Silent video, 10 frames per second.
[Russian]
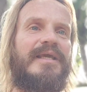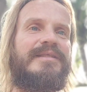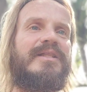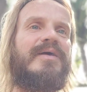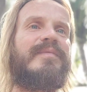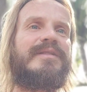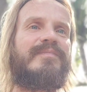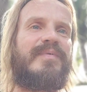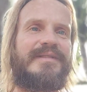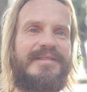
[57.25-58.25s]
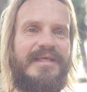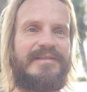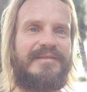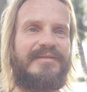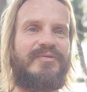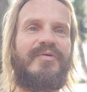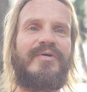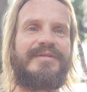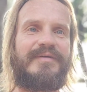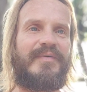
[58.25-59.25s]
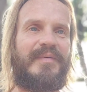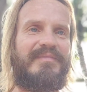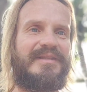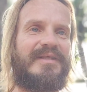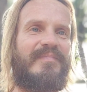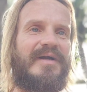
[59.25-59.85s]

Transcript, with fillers: И делаем этот процесс до того момента,